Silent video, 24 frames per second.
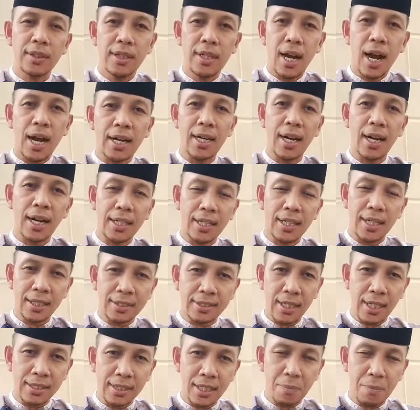ada lagi yang
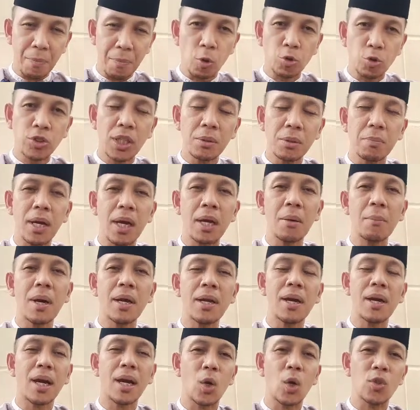tanya, Pak Ustadz
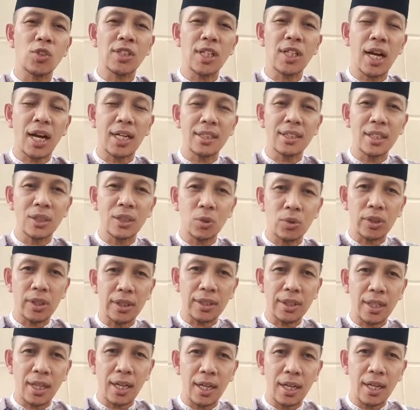bagaimana kalau zakat itu
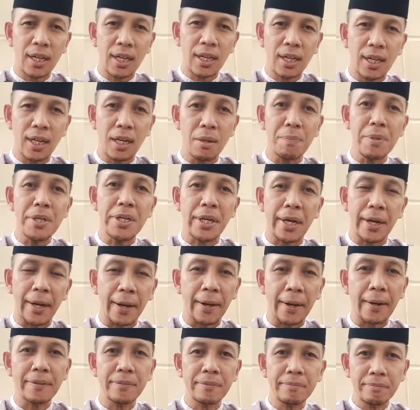kita eh,
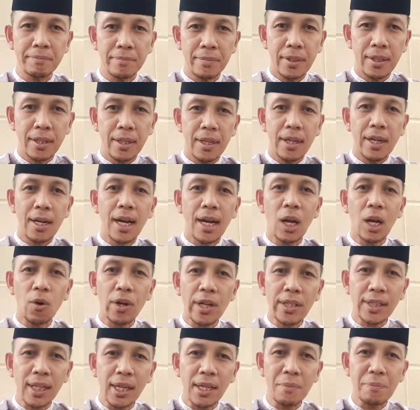lebihkan? Kalau
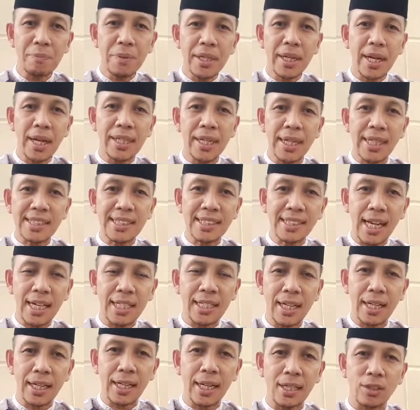kita lebihkan dari
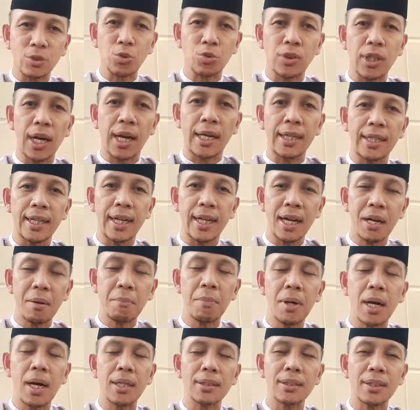standar yang sudah ada,
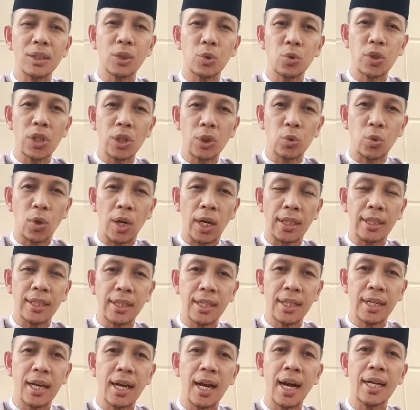maka tentu
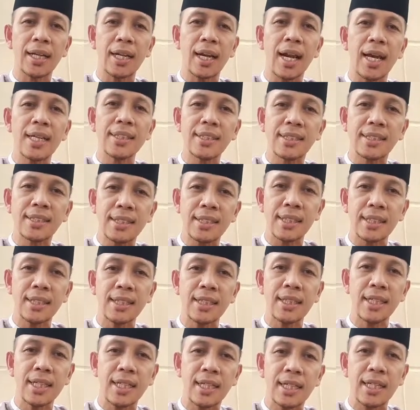hitungannya adalah
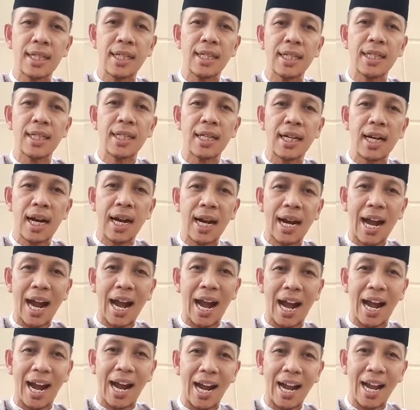sedekah.
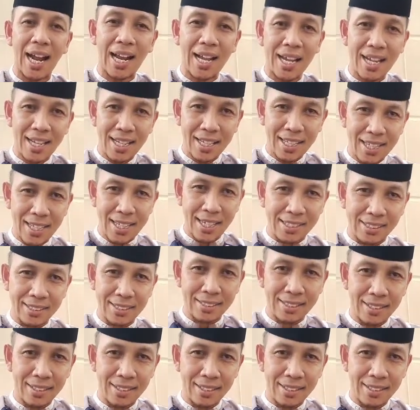Ingat,